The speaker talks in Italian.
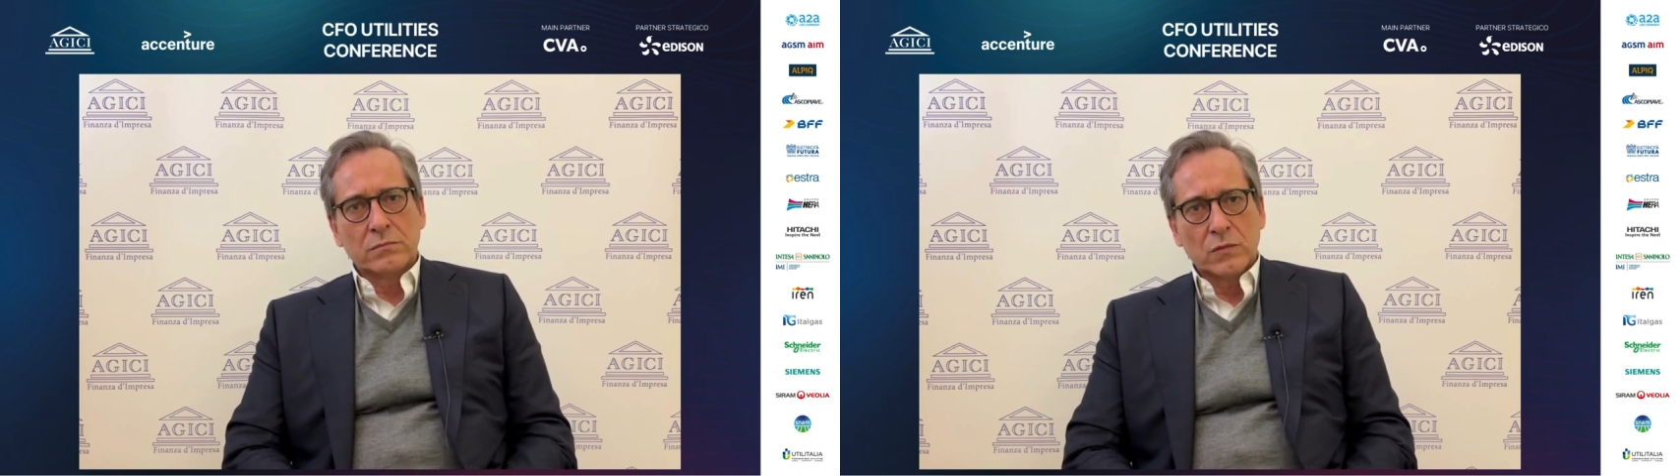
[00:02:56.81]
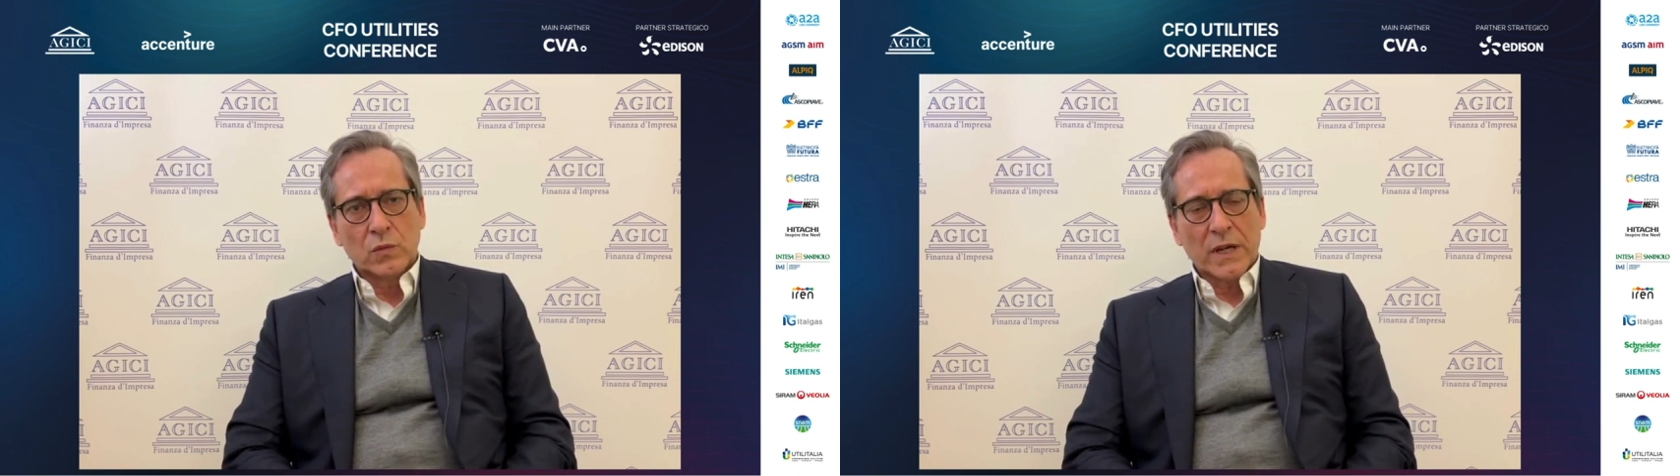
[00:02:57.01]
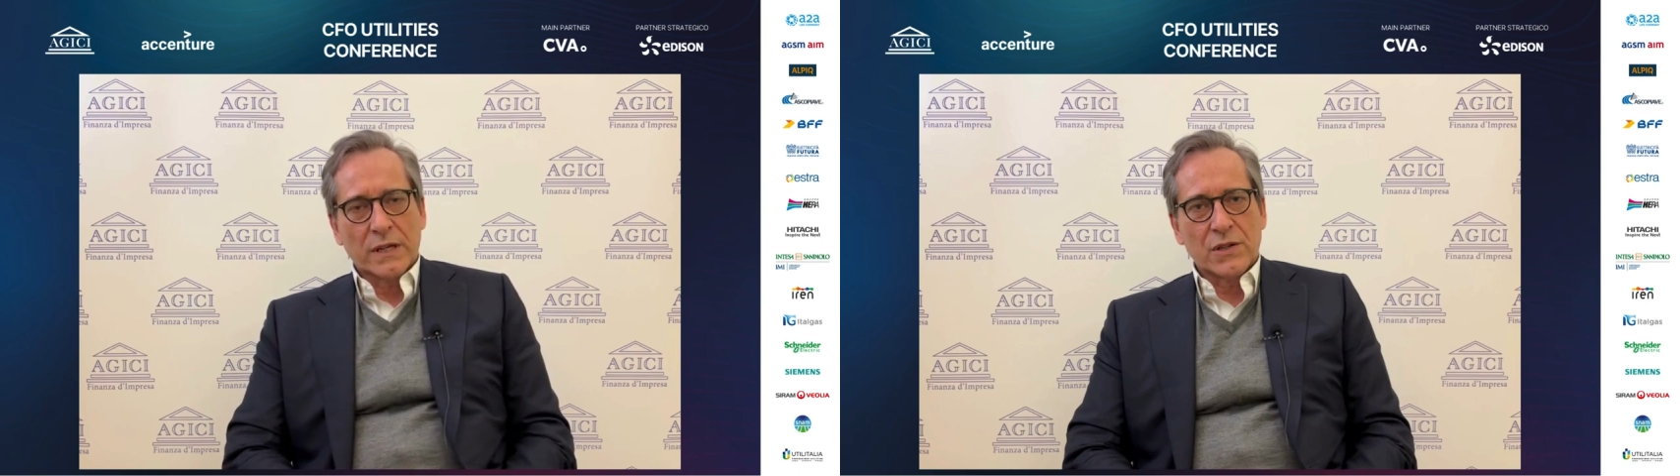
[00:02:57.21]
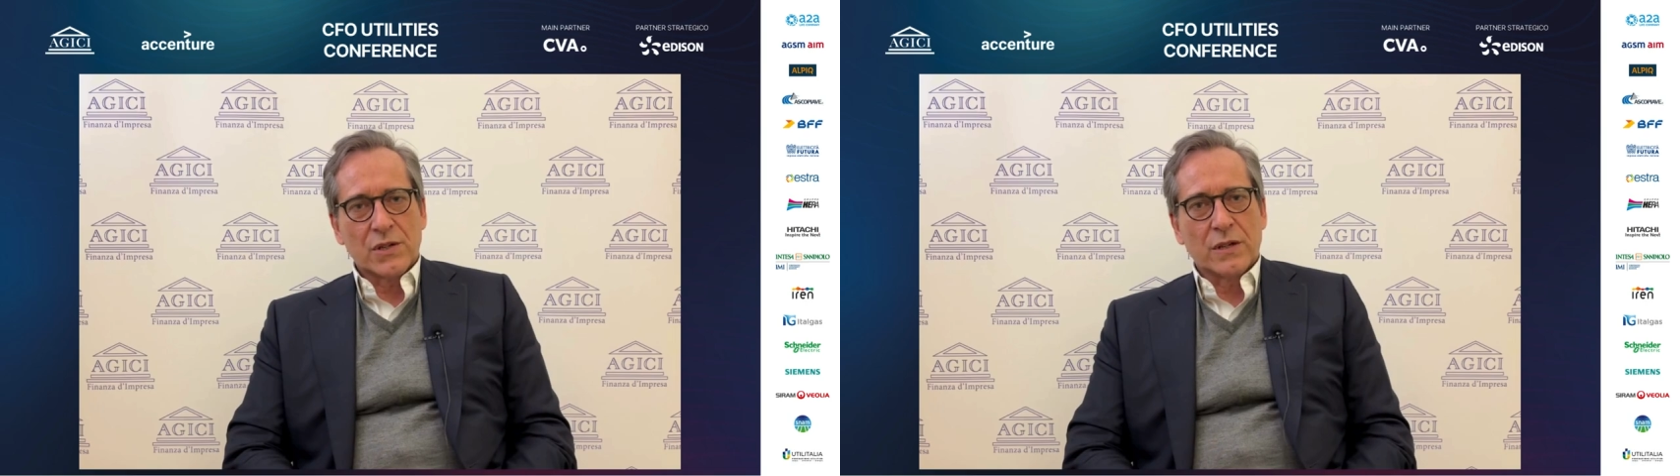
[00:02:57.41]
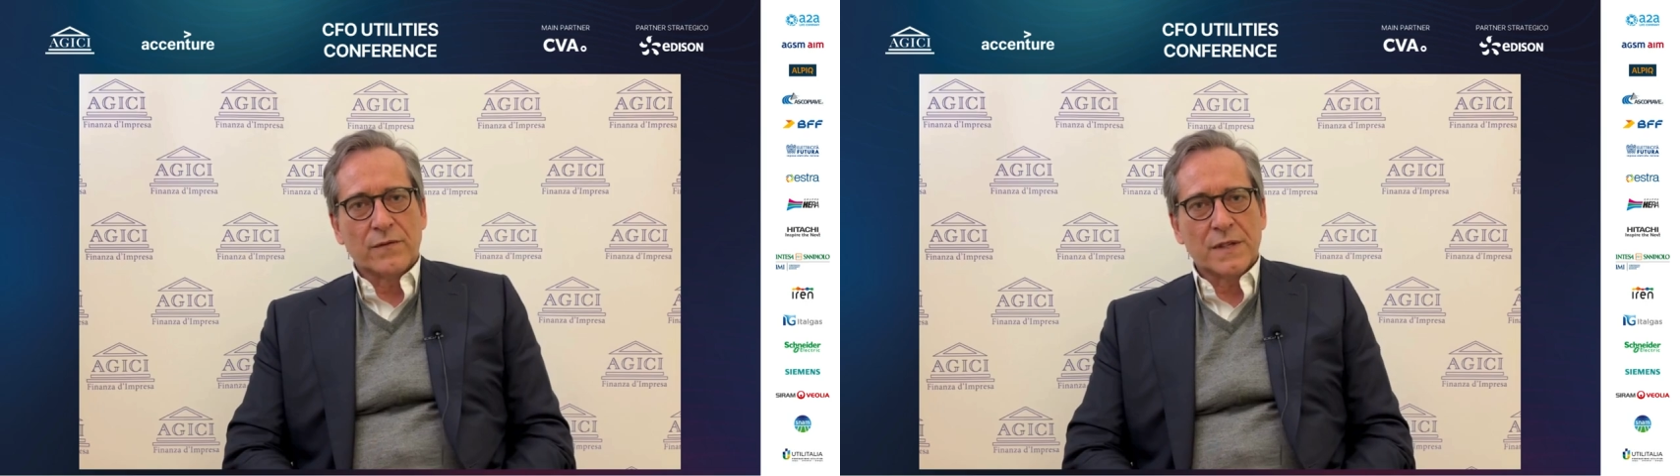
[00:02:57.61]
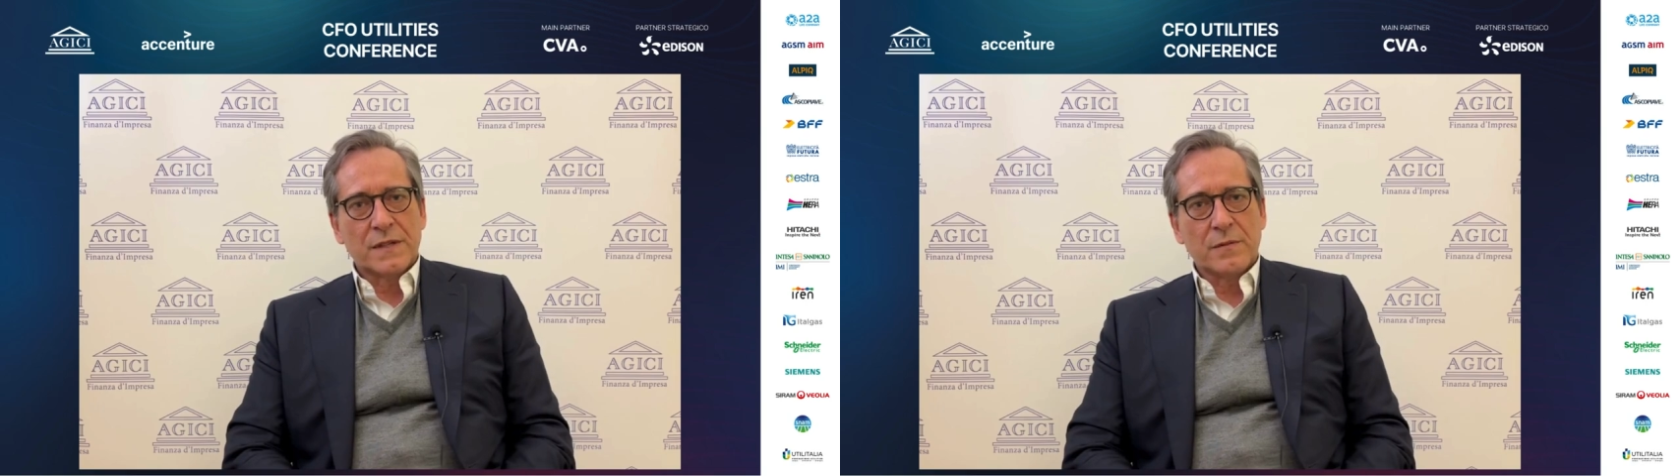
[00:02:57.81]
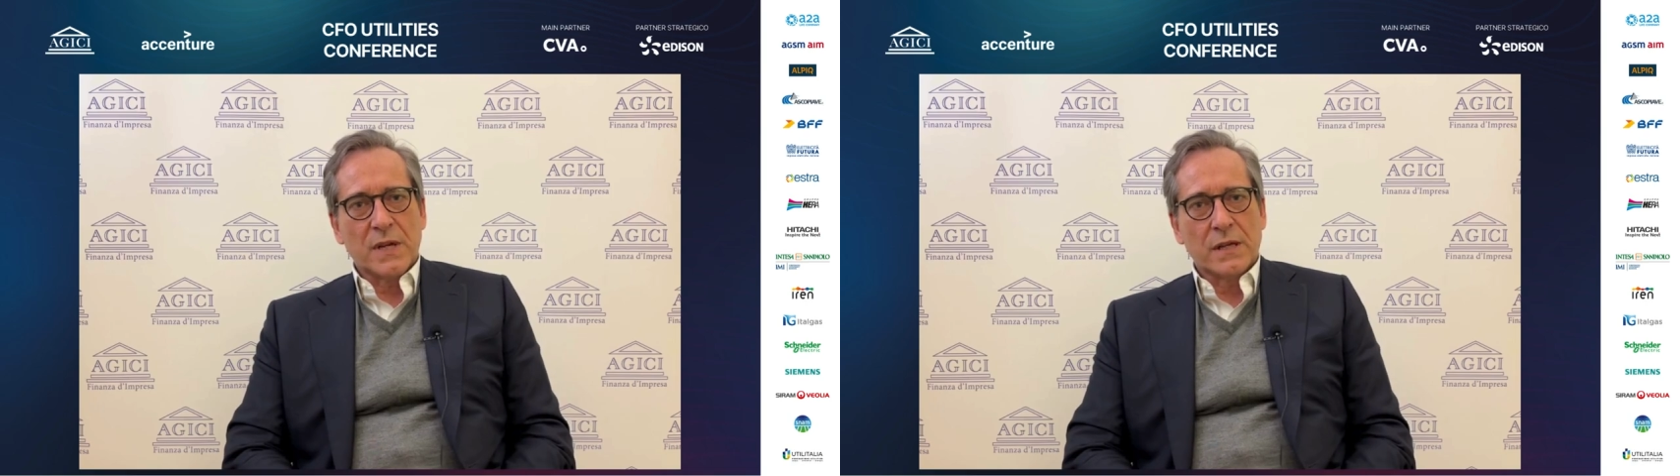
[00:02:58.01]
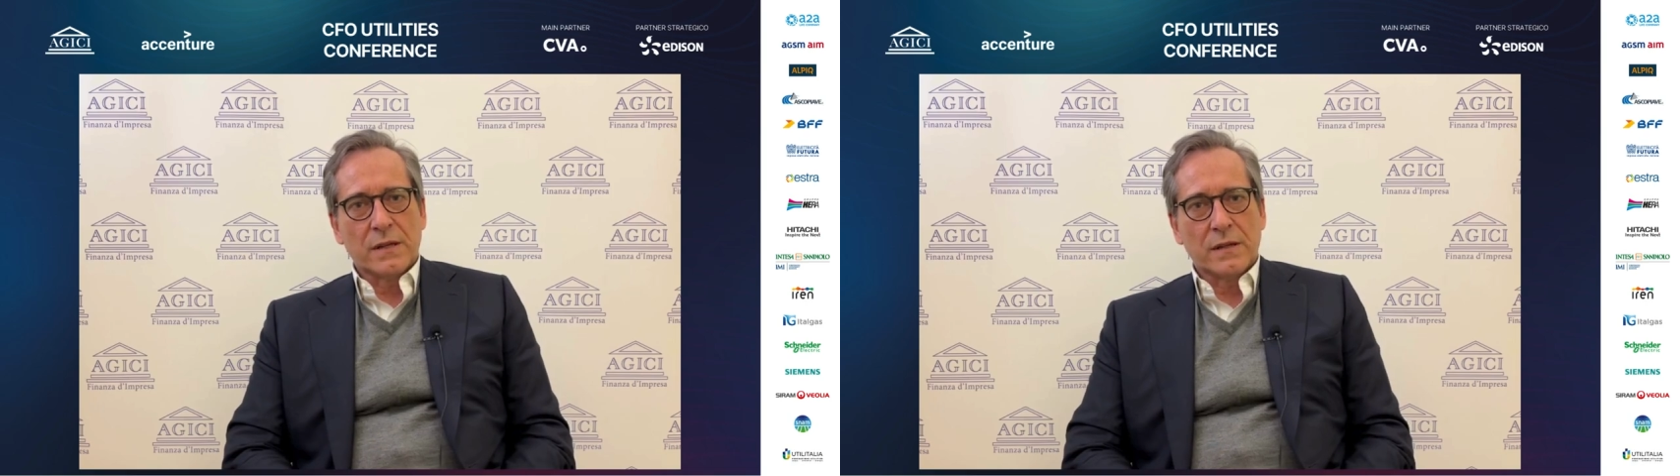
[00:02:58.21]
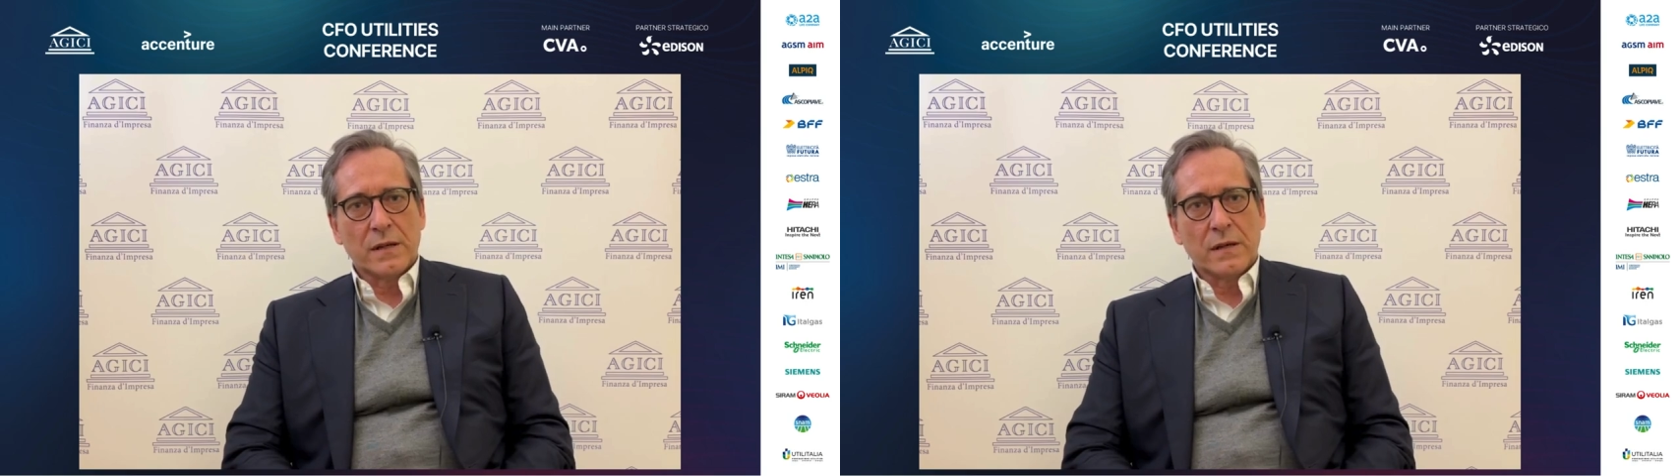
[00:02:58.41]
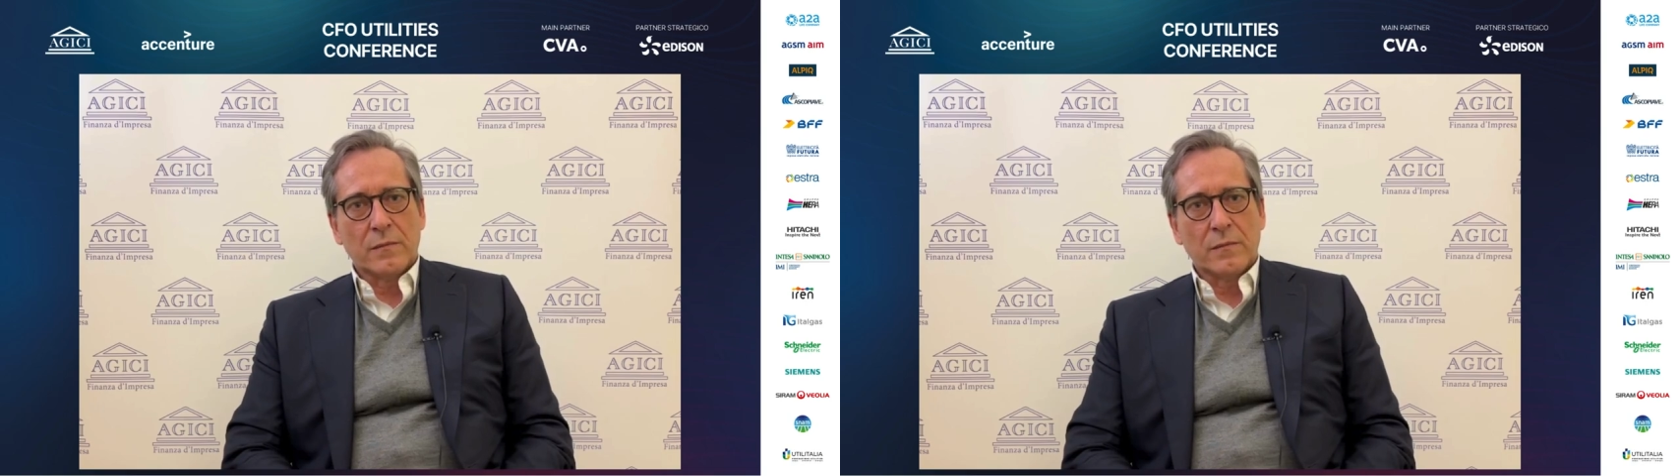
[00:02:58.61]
una crescita di investimenti,